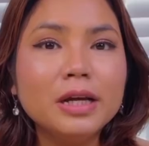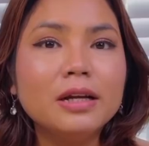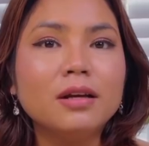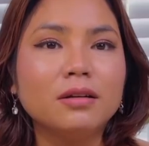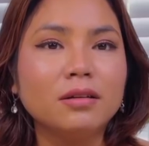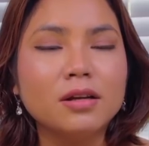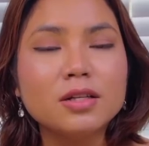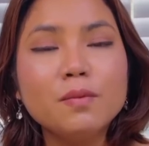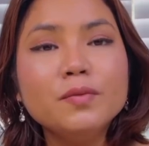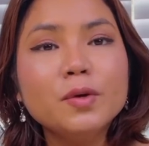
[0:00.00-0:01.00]
đình ờ,
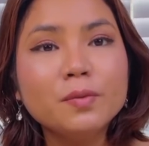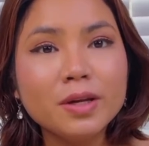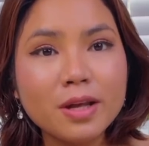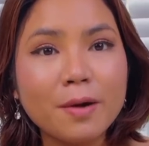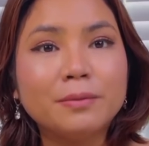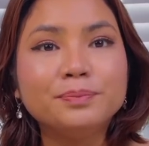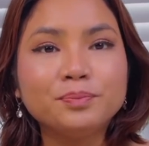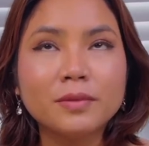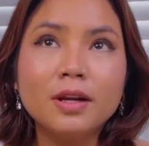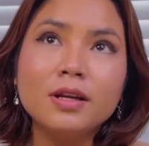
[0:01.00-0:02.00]
sống chung với nhau
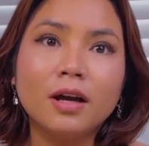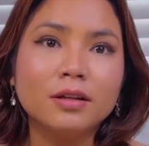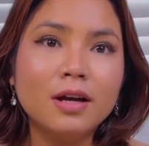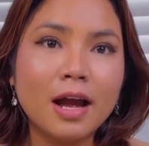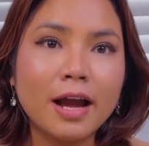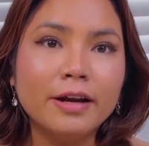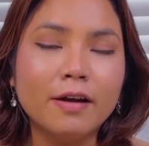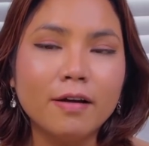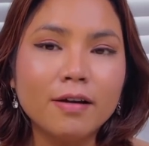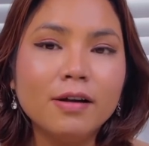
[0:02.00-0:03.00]
lý do thứ hai
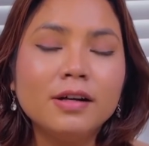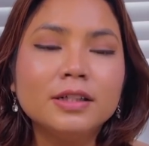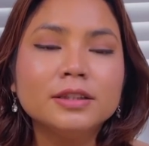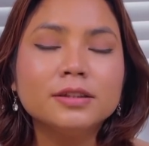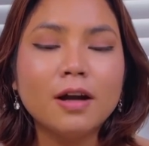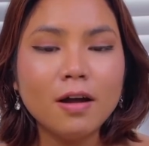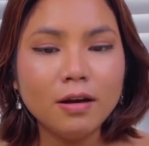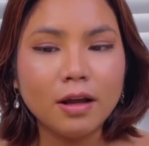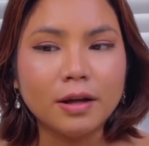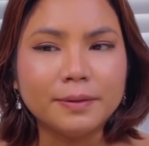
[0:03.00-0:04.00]
nữa đó
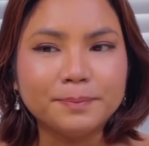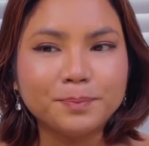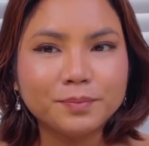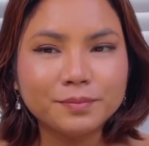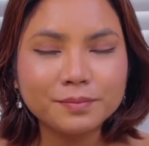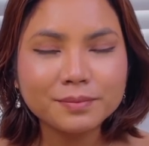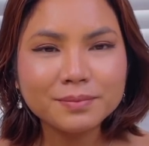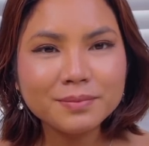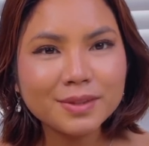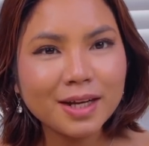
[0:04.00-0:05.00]
là
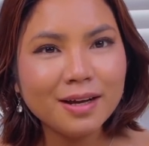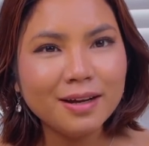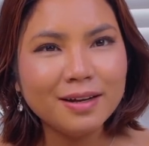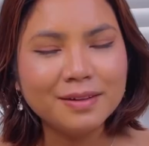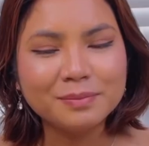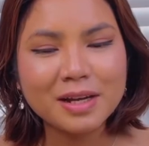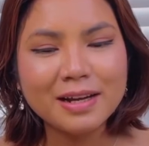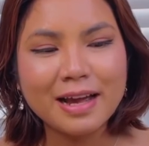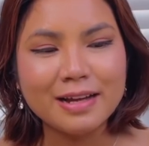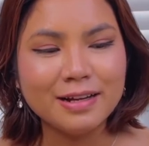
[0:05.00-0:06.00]
um,
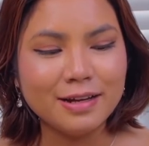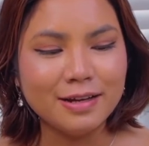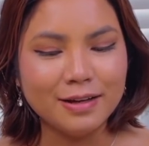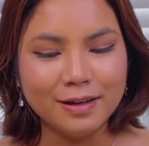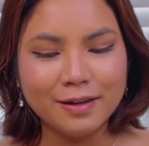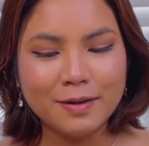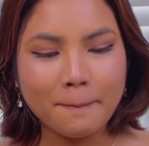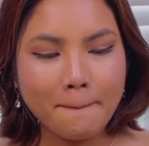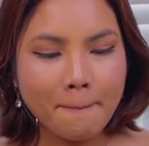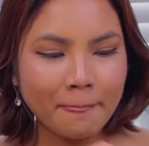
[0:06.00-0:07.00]
cái này thì
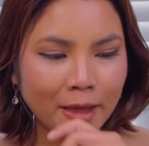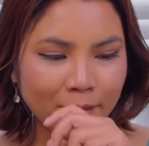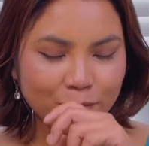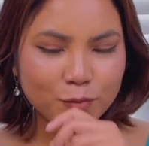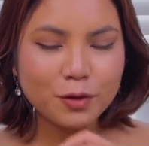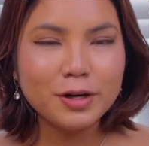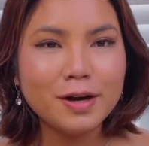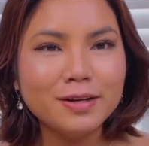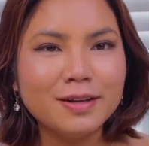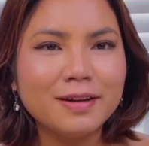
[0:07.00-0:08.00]
Marie
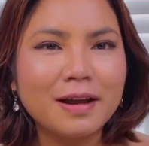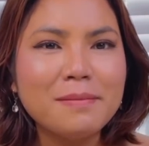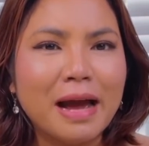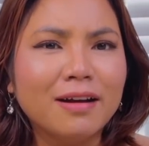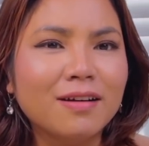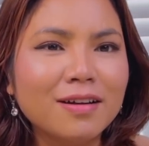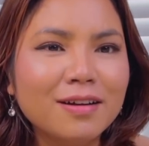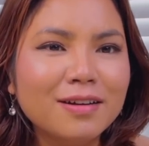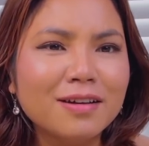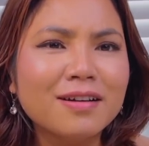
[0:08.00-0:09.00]
nói thì các bạn đừng
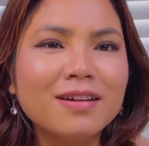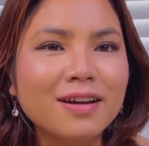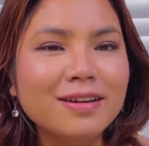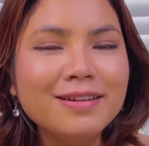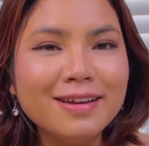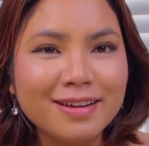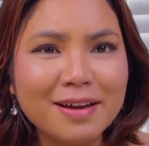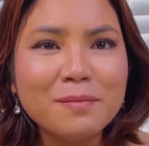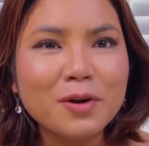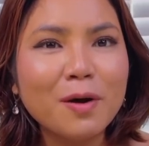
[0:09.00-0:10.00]
có đừng có nghĩ gì
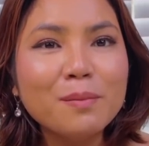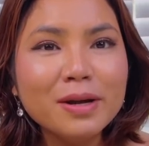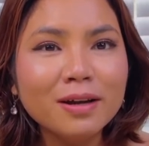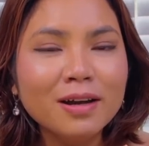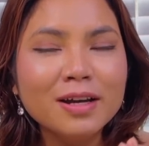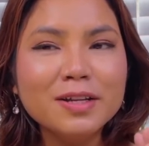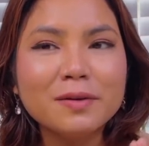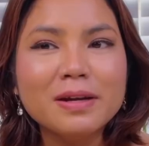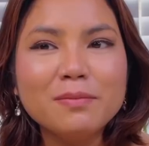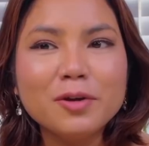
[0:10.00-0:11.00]
nha Marie không biết
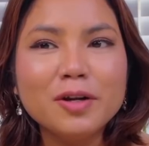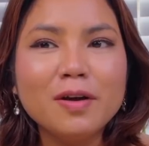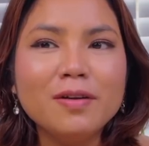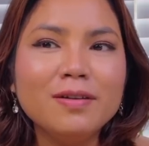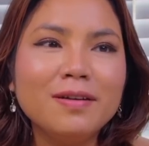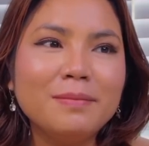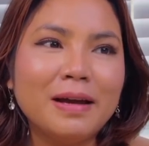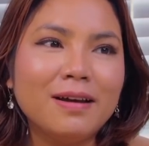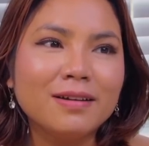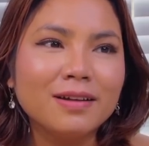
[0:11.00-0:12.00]
nhiều khi Marie nói à,
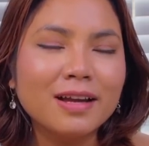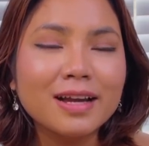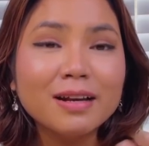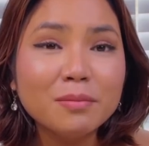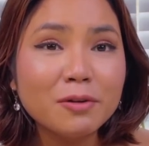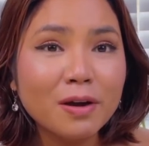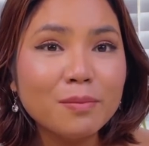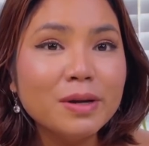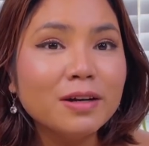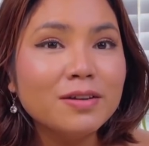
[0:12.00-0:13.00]
mà cái cách Marie
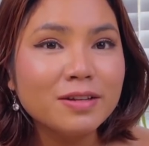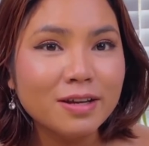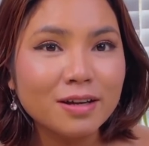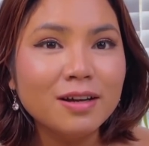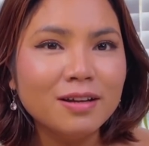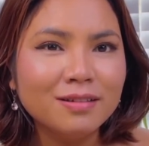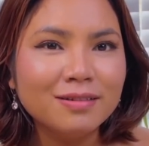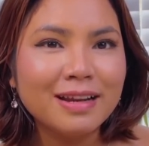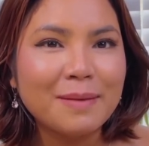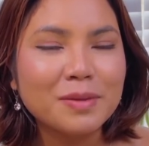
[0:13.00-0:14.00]
không biết nói chuyện á
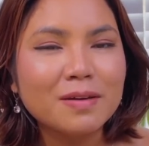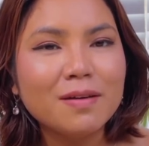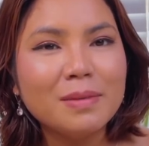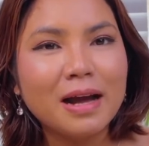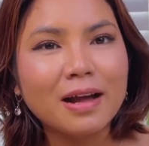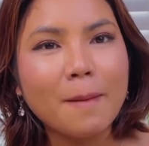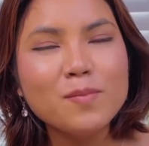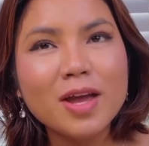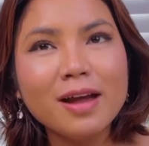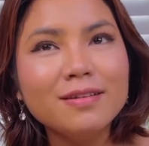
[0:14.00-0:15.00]
làm cho các bạn
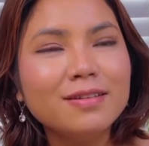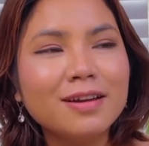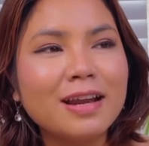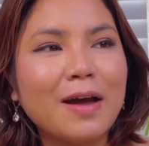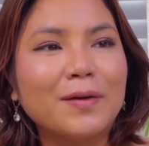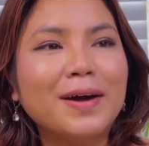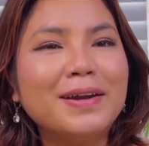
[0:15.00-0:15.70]
cảm giác như thế nào đó